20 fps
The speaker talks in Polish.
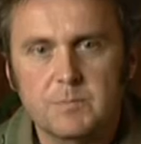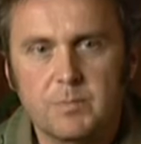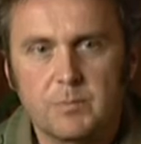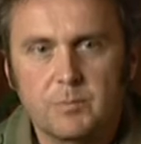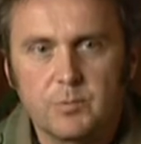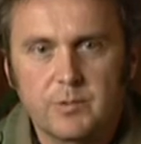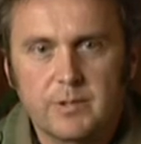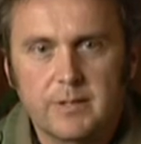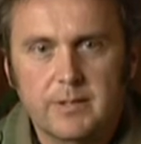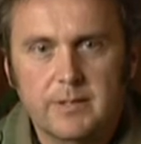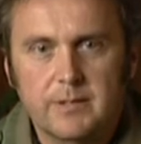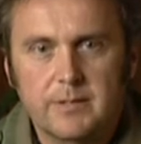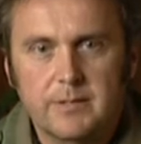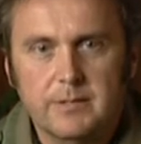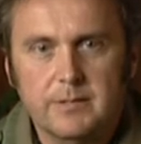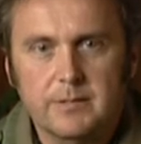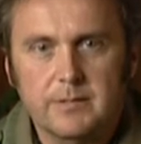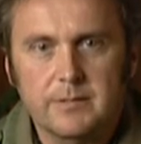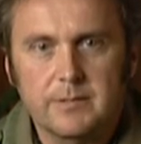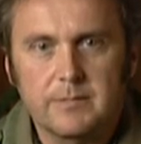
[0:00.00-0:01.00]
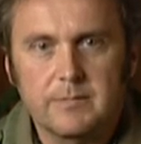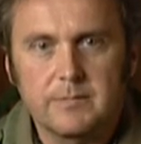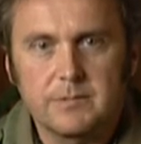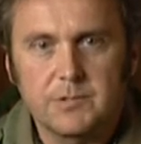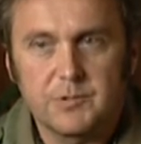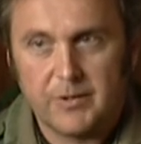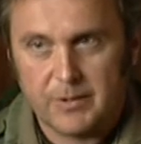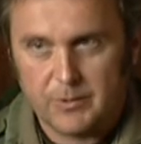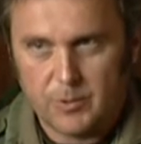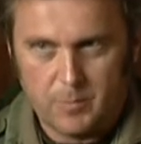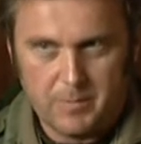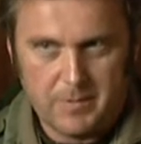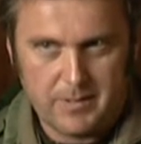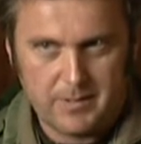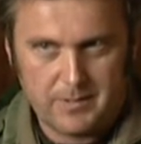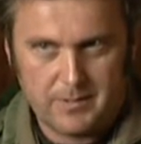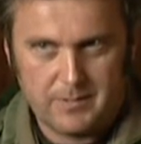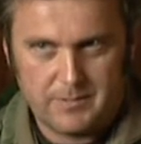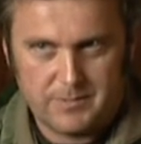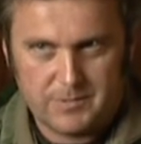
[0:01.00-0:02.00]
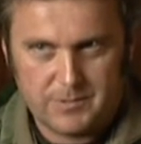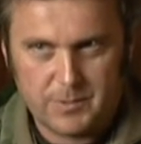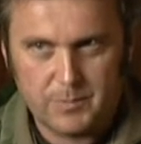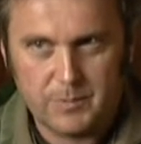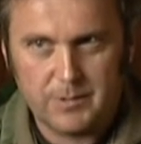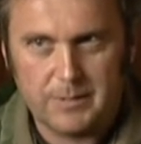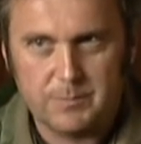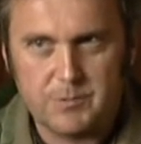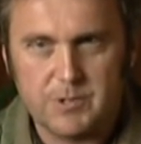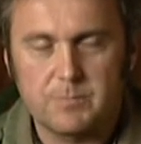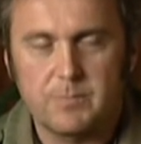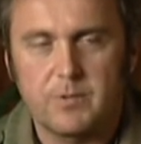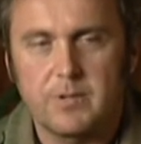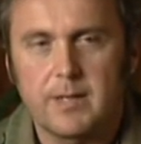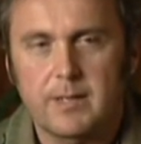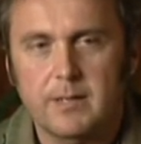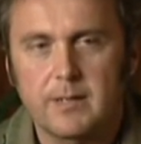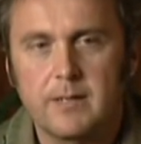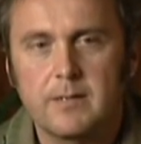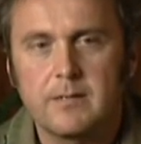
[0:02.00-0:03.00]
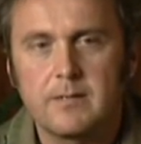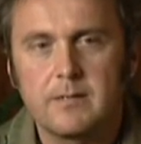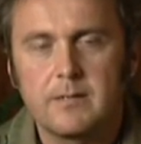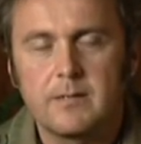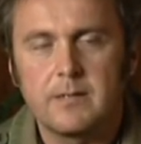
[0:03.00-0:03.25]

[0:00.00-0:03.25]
z pobudek świadomych, zrobiona przez Polaka